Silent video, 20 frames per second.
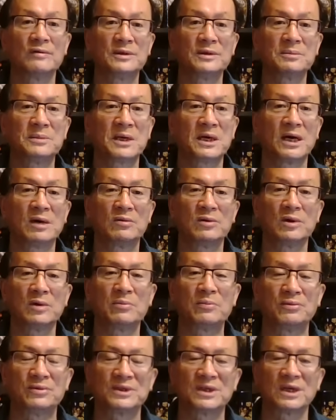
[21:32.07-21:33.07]
我为什么看？我要
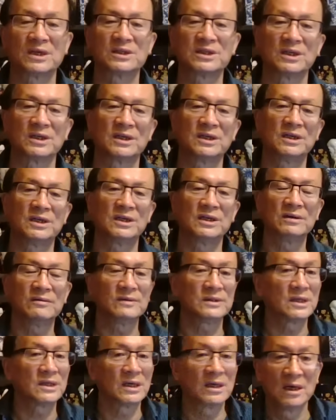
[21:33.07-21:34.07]
补上这一课，
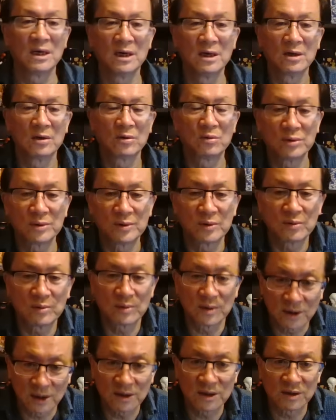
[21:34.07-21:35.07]
因为在过去
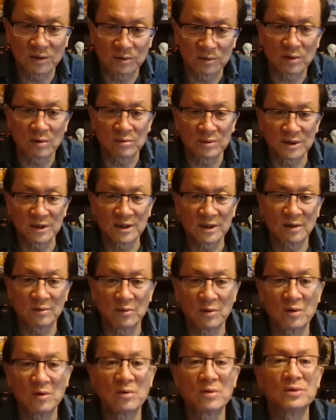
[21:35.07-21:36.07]
共产党统治下，
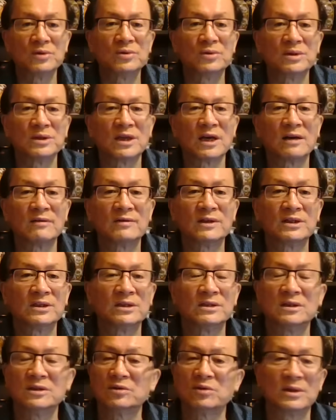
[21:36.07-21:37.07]
我获取台湾
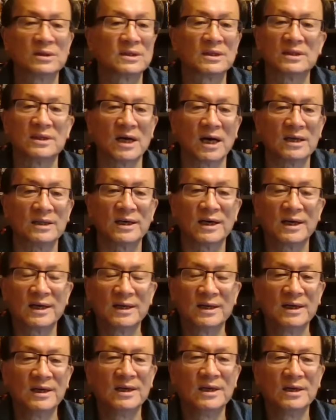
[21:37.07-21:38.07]
信息全是假的
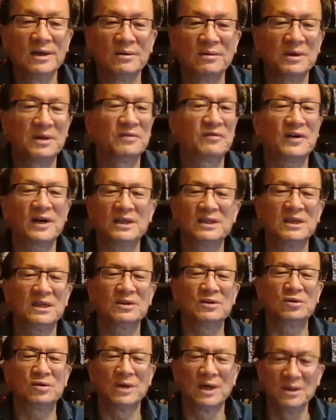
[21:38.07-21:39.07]
呀。我一发
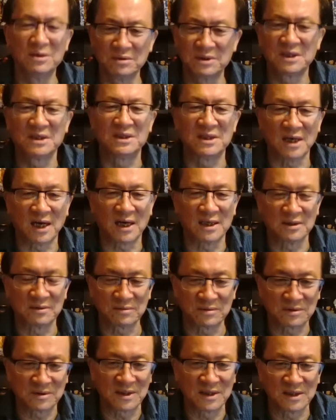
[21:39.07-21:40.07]
现全都是假
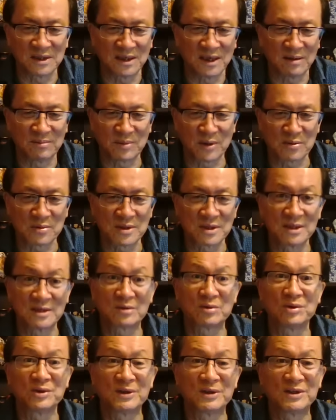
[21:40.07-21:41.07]
的，我就跟你讲，包括一些
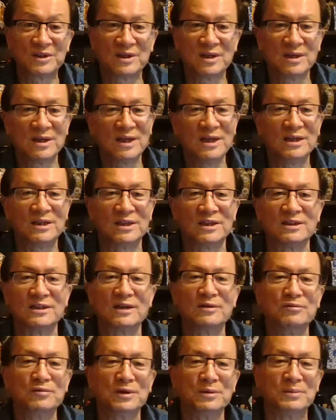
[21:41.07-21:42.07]
对这这历史
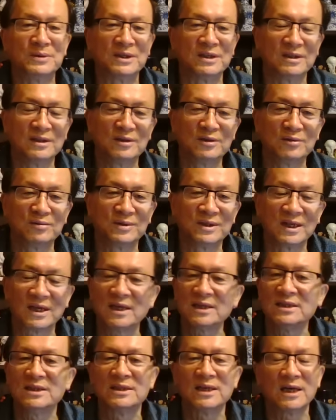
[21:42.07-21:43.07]
人物的评述。你
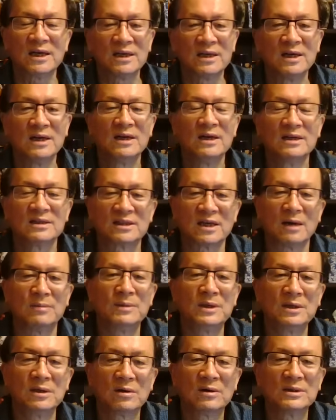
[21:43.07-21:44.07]
看以前咱
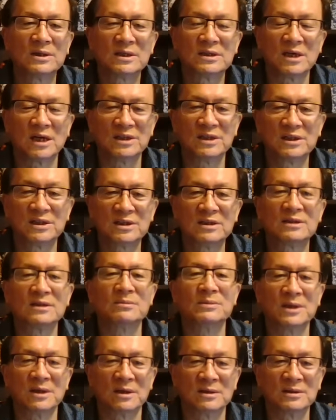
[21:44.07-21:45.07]
们了解蒋介石
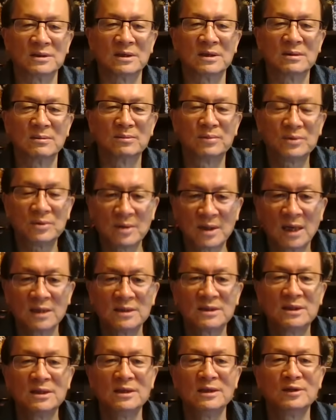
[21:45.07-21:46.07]
怎么了解？不就
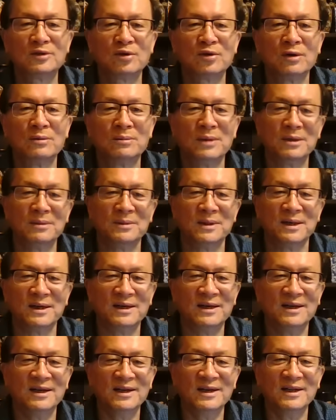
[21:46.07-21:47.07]
看《金陵春梦》吗？
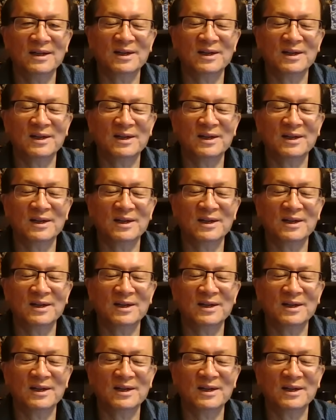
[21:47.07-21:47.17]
